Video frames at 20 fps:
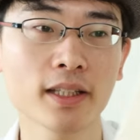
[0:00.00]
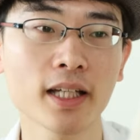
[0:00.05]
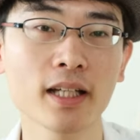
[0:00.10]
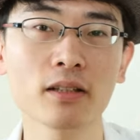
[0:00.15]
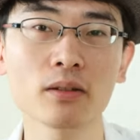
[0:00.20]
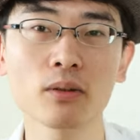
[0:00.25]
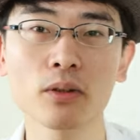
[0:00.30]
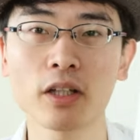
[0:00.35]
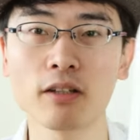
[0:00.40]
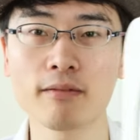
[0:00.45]
付け
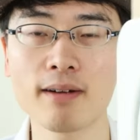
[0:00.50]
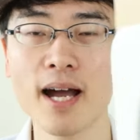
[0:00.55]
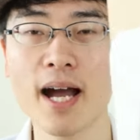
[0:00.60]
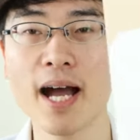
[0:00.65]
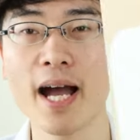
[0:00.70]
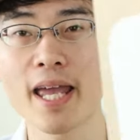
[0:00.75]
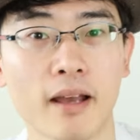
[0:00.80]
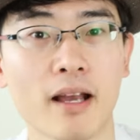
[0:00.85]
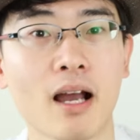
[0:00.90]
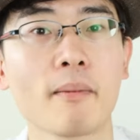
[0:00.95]
るとき
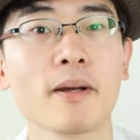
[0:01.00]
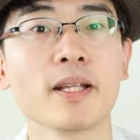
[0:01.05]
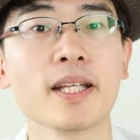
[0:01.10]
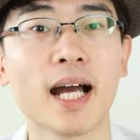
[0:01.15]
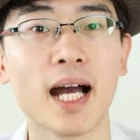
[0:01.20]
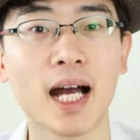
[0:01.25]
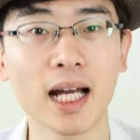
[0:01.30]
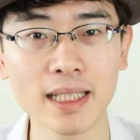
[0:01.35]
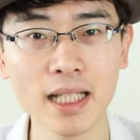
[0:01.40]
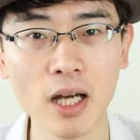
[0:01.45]
は壁に
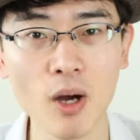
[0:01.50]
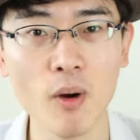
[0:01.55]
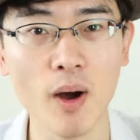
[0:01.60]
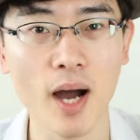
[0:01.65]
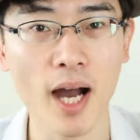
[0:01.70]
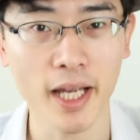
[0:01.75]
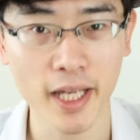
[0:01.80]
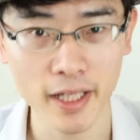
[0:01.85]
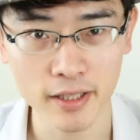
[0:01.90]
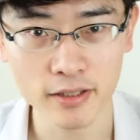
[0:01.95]
穴を
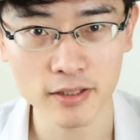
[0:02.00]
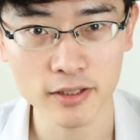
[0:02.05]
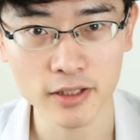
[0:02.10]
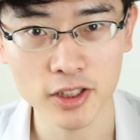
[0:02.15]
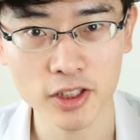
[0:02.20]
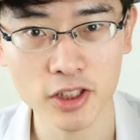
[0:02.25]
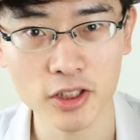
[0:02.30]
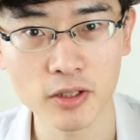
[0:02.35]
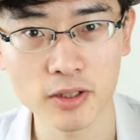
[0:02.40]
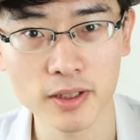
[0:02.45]
開ける
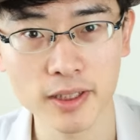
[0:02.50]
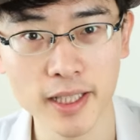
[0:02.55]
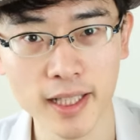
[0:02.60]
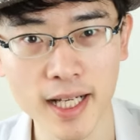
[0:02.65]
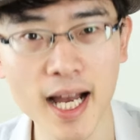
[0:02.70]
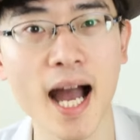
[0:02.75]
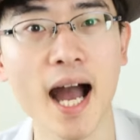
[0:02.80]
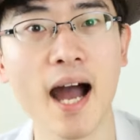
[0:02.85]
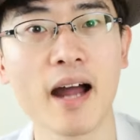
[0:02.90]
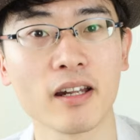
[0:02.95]
必要性
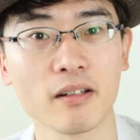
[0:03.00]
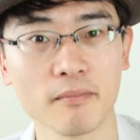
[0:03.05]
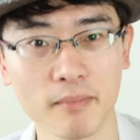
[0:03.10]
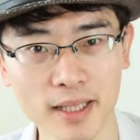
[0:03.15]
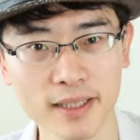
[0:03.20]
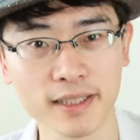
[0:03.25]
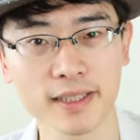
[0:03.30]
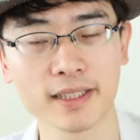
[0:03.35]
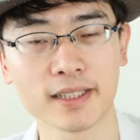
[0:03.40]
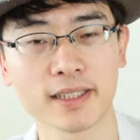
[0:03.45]
があり
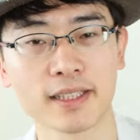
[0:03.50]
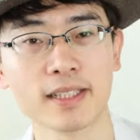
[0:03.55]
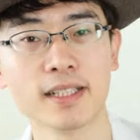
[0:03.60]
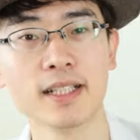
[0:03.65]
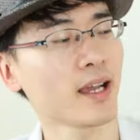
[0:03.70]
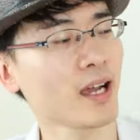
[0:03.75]
ます。